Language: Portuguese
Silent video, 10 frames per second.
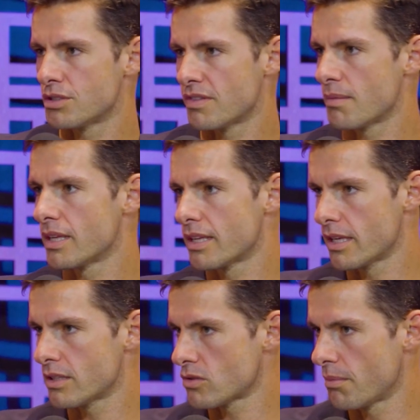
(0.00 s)
a gente vai
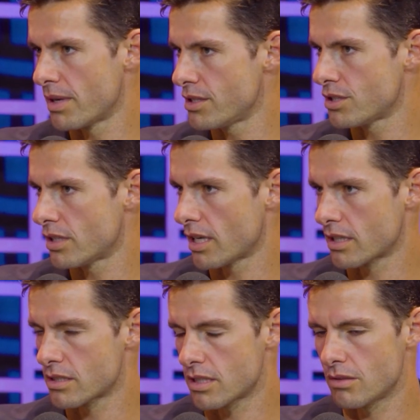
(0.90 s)
manter somente na
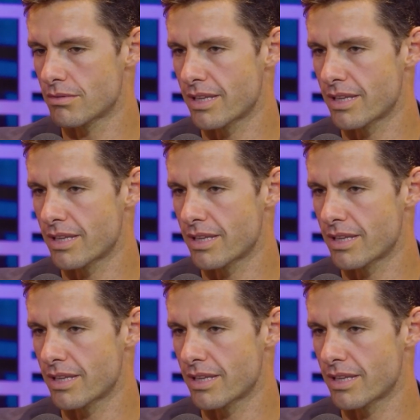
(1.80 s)
questão